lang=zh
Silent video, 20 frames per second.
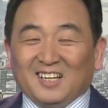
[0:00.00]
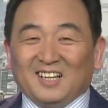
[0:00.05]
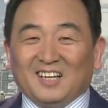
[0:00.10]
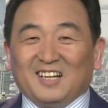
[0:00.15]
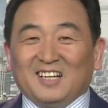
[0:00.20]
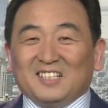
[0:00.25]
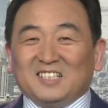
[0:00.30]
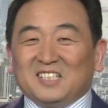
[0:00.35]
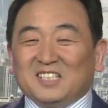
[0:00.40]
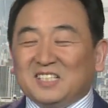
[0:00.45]

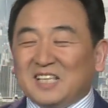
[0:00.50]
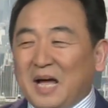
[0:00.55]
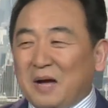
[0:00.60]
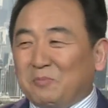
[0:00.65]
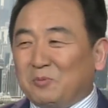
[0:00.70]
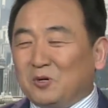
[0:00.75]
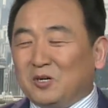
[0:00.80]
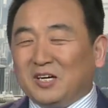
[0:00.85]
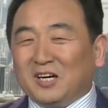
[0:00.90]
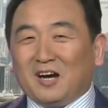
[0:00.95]
呃，新
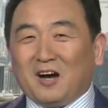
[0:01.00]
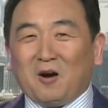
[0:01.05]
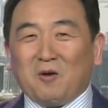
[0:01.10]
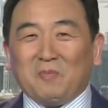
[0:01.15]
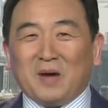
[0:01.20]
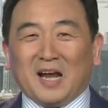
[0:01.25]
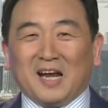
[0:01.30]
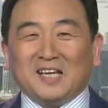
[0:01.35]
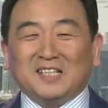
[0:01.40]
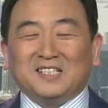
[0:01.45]
加坡也好，
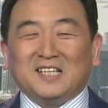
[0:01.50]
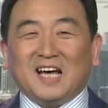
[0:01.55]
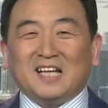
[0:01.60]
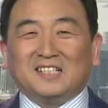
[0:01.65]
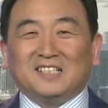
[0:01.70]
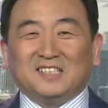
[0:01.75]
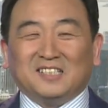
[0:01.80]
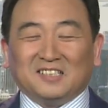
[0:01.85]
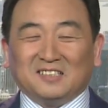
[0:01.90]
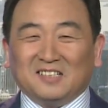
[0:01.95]
马来西亚
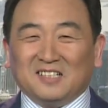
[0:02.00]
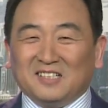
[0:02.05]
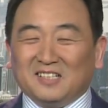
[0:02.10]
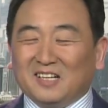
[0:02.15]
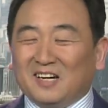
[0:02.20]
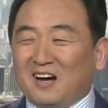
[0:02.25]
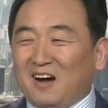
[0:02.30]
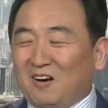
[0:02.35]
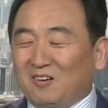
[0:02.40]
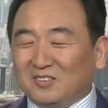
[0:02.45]
的情人
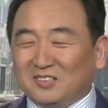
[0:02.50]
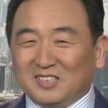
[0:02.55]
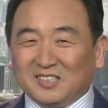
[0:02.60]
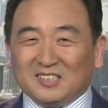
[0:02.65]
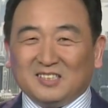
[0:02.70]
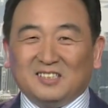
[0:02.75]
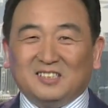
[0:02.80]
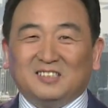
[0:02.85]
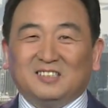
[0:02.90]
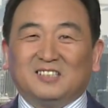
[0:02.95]
也好，
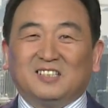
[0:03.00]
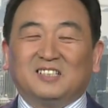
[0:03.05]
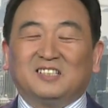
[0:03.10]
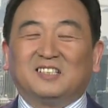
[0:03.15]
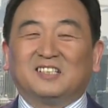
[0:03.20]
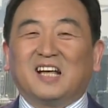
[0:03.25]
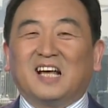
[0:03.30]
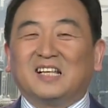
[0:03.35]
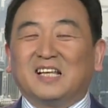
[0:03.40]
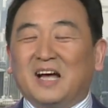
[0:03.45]
这是这
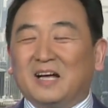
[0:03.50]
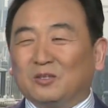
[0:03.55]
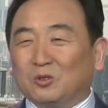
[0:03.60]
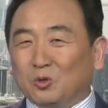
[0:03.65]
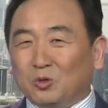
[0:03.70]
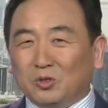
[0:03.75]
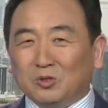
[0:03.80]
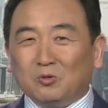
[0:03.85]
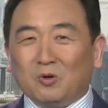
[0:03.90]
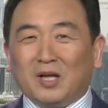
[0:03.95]
是大家
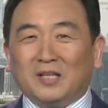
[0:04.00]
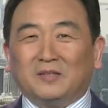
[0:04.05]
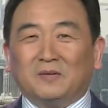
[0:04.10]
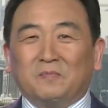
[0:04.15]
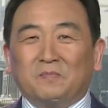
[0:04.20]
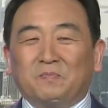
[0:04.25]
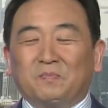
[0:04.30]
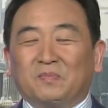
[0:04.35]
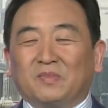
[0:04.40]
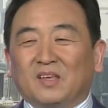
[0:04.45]
推断的，
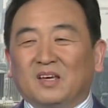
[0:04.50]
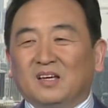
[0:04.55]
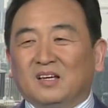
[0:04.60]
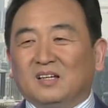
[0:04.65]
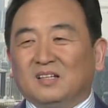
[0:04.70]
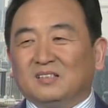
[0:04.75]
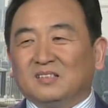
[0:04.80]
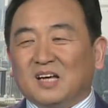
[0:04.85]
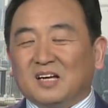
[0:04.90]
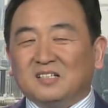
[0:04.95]

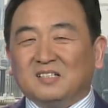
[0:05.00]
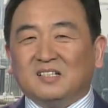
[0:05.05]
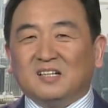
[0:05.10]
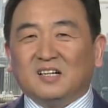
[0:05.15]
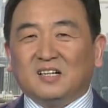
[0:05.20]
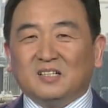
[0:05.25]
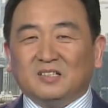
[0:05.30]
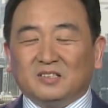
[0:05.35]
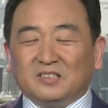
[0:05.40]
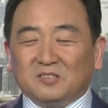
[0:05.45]
但是
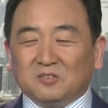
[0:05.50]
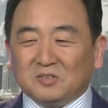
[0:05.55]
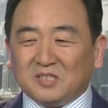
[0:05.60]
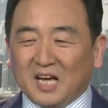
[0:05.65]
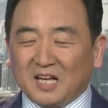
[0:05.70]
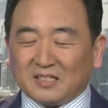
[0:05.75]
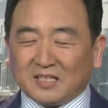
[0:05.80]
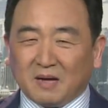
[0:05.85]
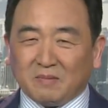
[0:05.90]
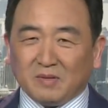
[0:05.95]
呢，就
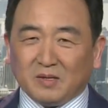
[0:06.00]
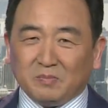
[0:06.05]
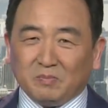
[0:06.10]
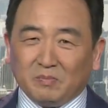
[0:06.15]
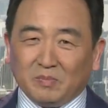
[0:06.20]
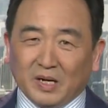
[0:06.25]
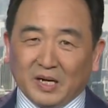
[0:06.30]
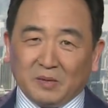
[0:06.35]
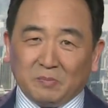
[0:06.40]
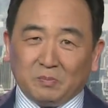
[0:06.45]
讲他们
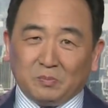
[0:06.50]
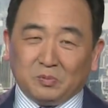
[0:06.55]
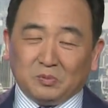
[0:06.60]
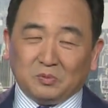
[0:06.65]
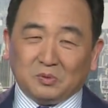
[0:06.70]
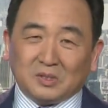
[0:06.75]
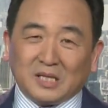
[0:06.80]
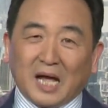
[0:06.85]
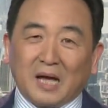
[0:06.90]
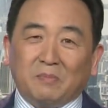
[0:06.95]
没
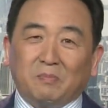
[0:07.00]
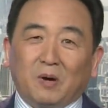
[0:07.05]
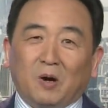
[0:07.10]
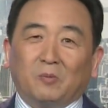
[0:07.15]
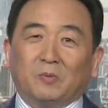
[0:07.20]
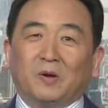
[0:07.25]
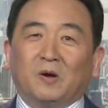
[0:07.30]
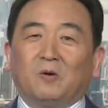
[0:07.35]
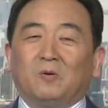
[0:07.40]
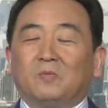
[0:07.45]
不带
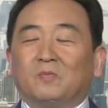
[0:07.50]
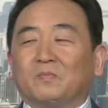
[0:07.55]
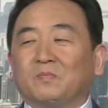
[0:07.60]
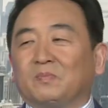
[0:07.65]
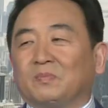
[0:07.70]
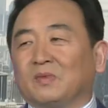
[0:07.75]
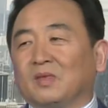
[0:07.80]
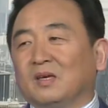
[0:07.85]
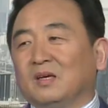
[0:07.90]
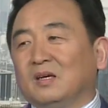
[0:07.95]
保镖，
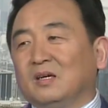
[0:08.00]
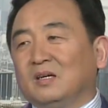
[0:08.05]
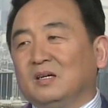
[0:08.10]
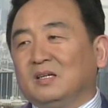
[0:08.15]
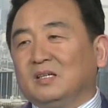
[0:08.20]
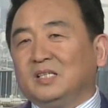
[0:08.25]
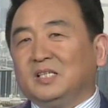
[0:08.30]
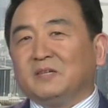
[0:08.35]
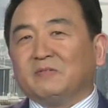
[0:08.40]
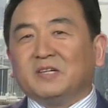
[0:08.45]

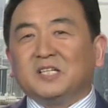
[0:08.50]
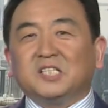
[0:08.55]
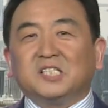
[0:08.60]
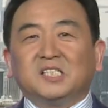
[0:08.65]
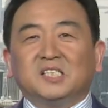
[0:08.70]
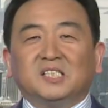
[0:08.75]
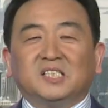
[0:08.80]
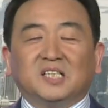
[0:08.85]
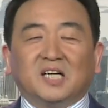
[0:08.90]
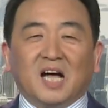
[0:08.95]
因为
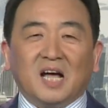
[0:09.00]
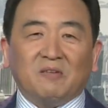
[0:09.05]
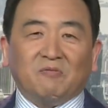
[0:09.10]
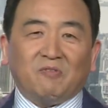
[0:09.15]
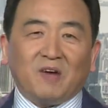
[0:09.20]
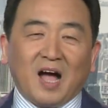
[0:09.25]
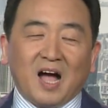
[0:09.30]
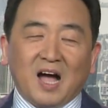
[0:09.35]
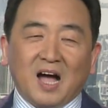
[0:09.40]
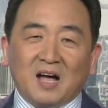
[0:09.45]
事情案
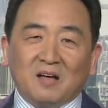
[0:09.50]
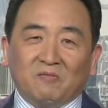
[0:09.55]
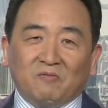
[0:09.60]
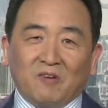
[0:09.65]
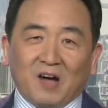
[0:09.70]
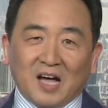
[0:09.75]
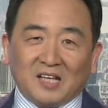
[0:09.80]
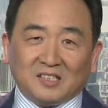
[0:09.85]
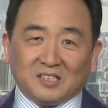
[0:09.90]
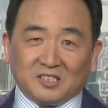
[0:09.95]
发案
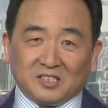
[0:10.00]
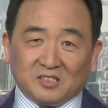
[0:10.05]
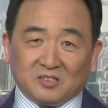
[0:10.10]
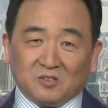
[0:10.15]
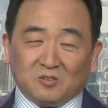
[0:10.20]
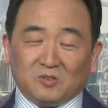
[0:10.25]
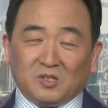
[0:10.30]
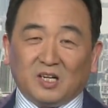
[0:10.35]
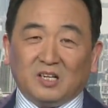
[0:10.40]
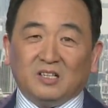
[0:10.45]
发的时
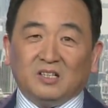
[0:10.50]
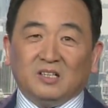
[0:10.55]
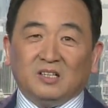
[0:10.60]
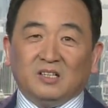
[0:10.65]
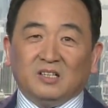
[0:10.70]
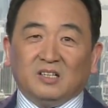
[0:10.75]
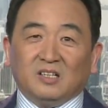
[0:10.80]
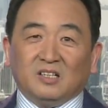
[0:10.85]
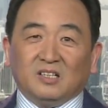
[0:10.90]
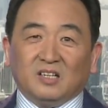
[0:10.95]
候呢，
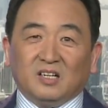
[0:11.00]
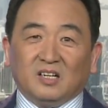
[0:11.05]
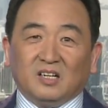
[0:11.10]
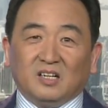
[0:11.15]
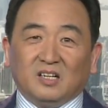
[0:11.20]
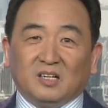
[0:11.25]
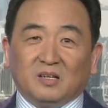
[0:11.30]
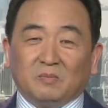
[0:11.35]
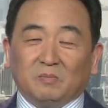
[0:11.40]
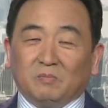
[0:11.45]

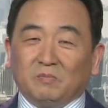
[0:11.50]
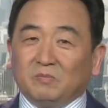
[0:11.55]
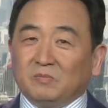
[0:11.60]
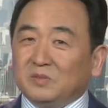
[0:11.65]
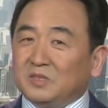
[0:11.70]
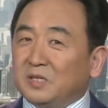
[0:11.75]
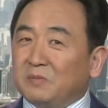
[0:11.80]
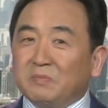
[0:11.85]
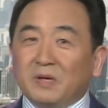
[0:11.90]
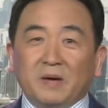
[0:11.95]
呃，
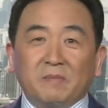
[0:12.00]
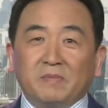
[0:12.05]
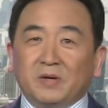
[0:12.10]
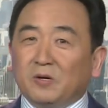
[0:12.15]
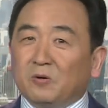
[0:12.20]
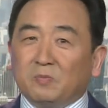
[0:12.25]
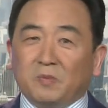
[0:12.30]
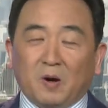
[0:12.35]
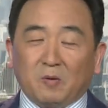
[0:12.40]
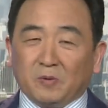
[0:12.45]
身边
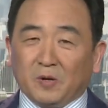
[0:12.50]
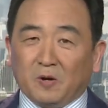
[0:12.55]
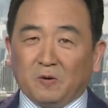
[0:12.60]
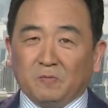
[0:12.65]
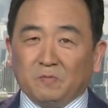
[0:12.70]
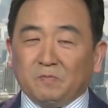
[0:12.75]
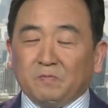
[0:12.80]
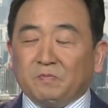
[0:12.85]
没有保镖，